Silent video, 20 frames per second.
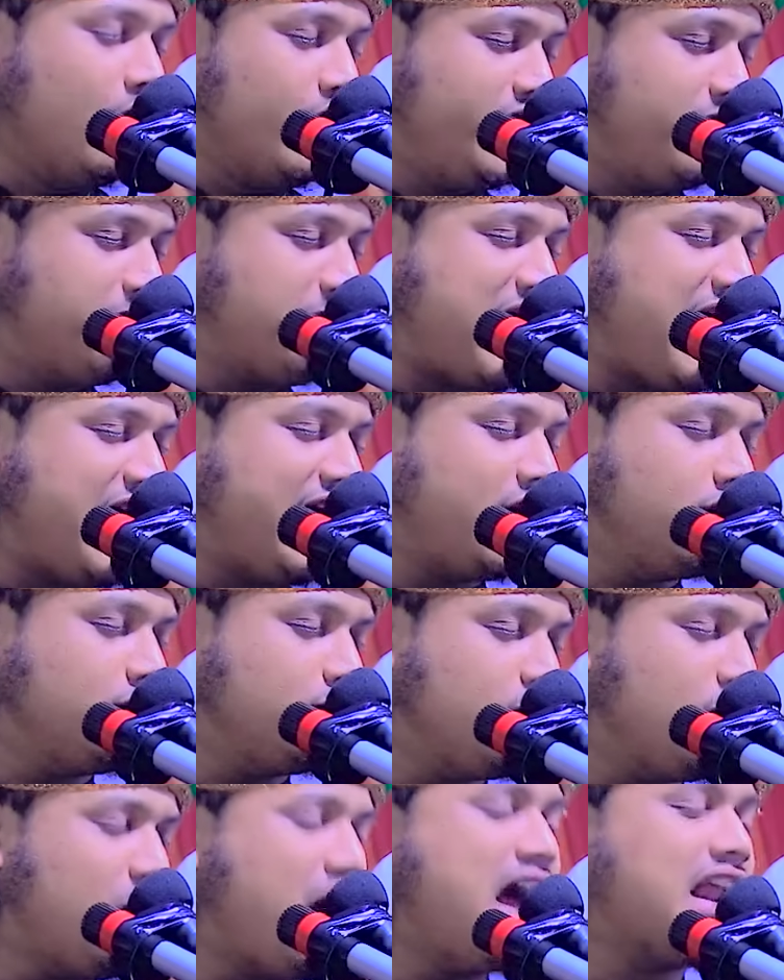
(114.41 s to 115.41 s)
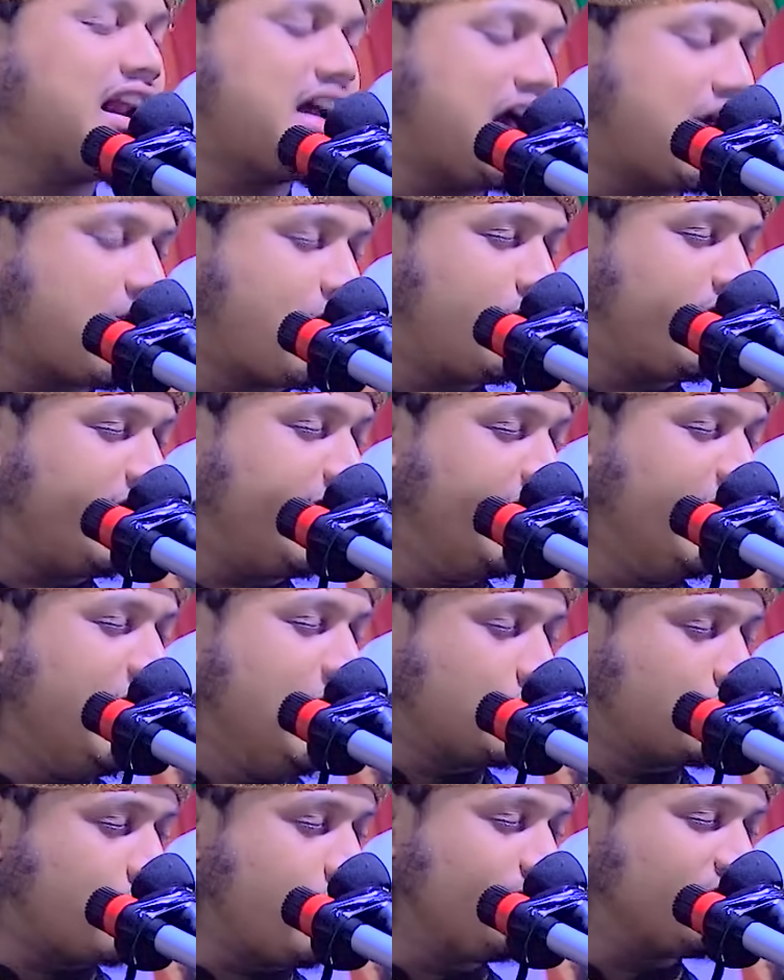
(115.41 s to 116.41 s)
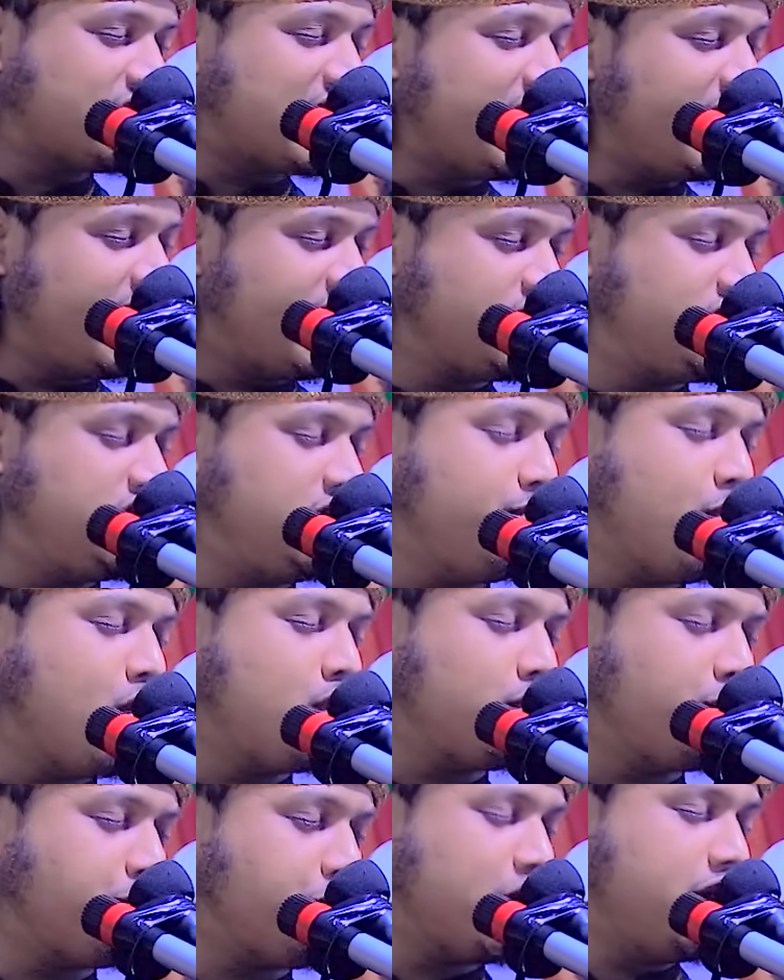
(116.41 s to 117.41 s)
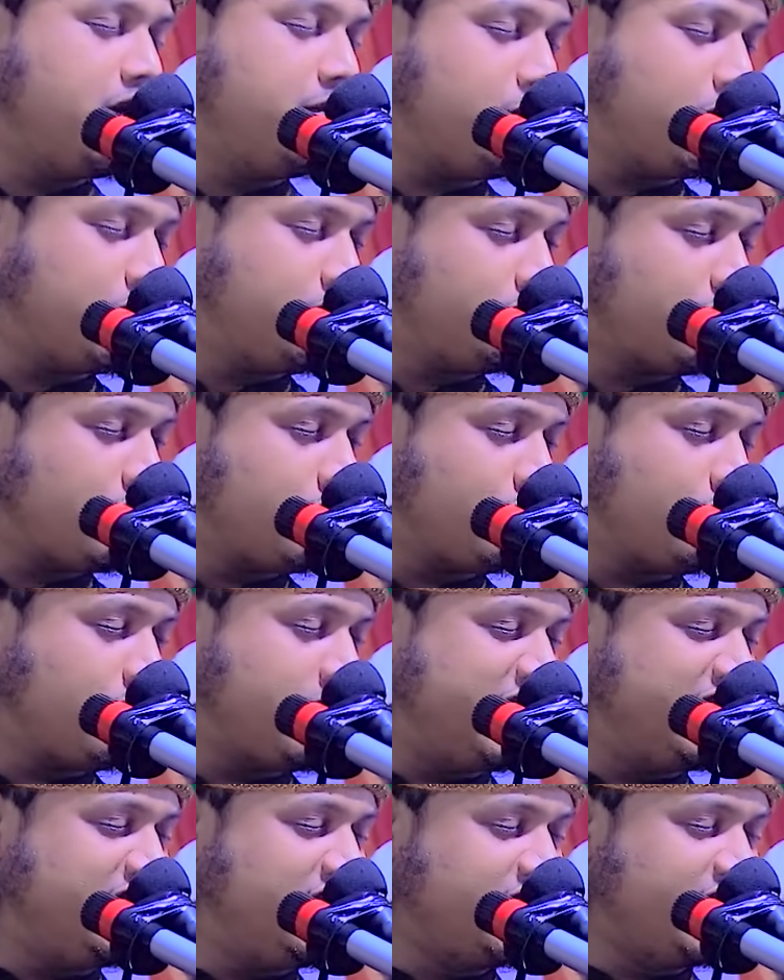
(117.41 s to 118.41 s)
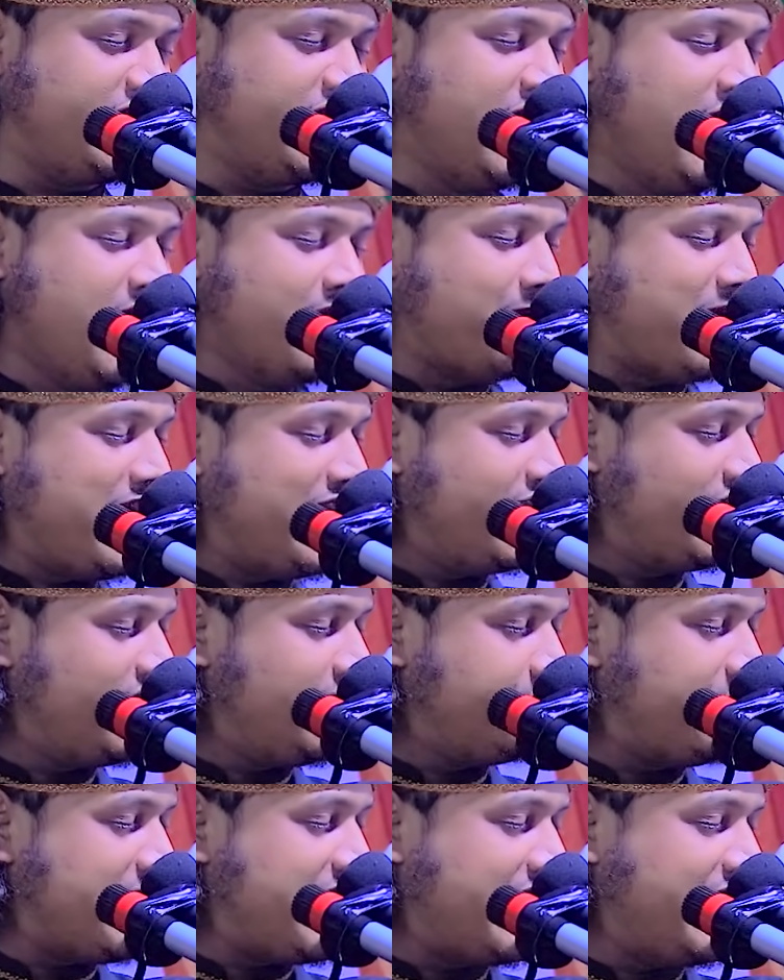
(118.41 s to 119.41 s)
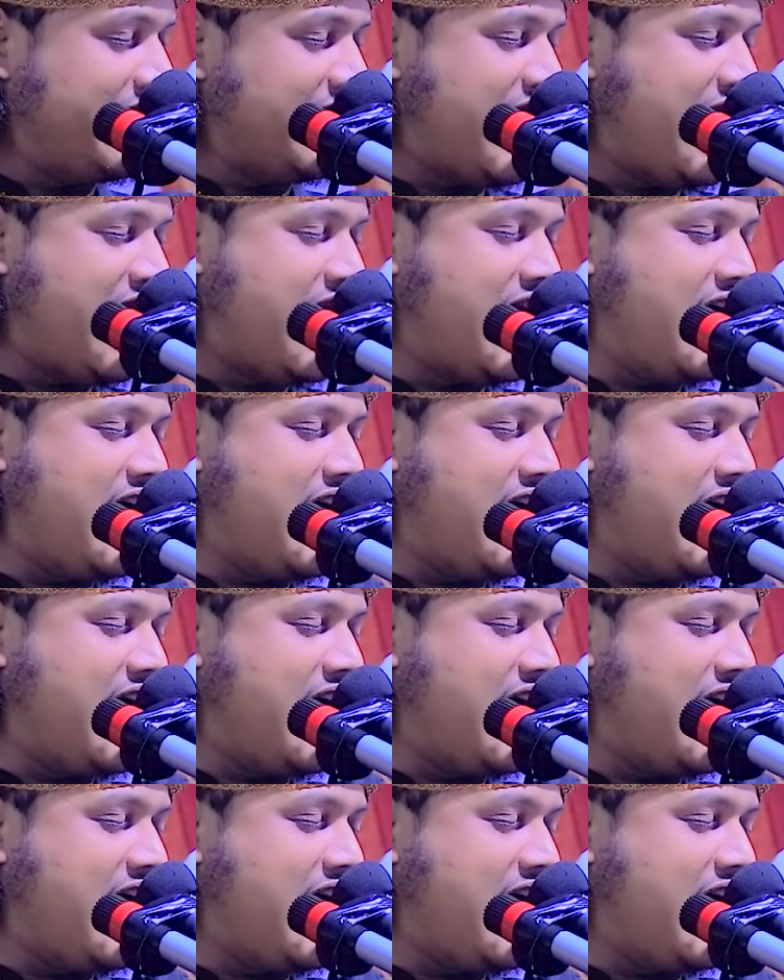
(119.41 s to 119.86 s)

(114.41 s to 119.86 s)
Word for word: ওই মায়ের দোয়ার কারণে সন্তানের জীবন পরিবর্তন করে দিতে পারে কি পারে না